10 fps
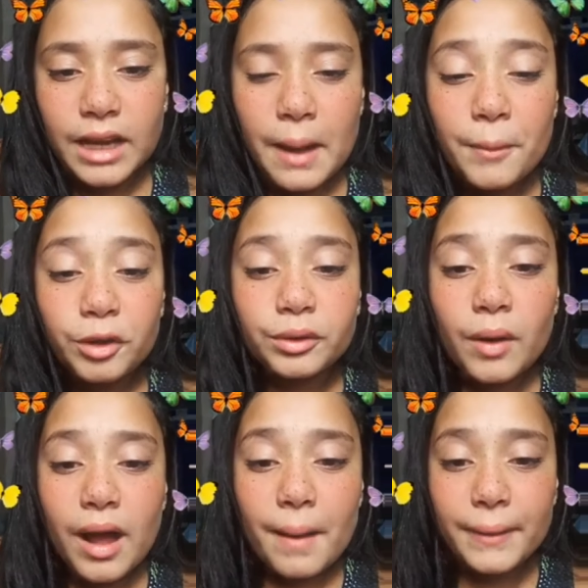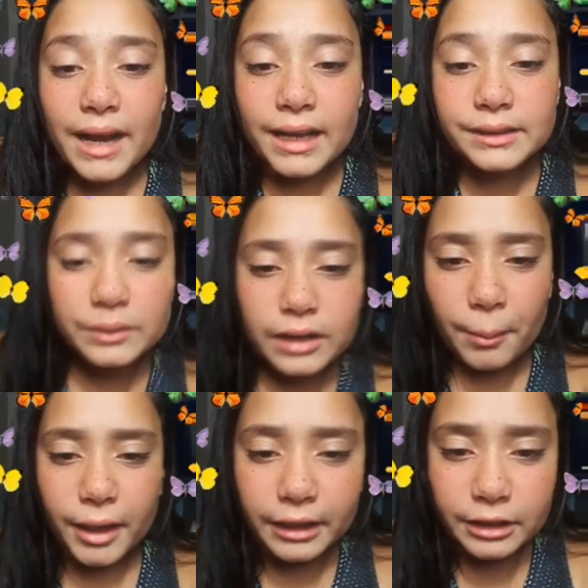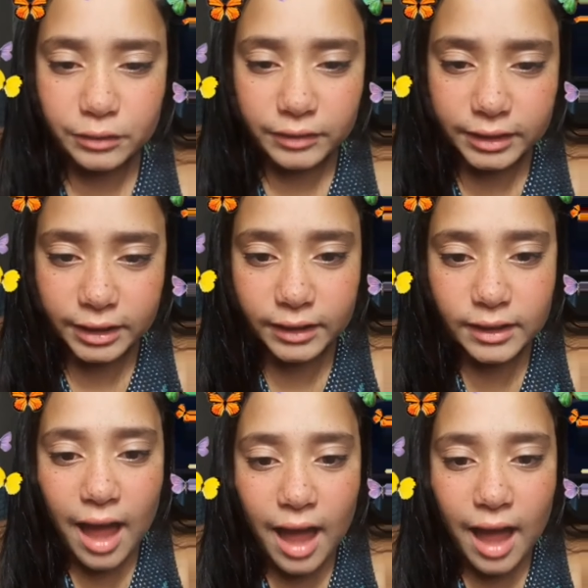Manda um abraço, calma aí, deixa eu ver aqui.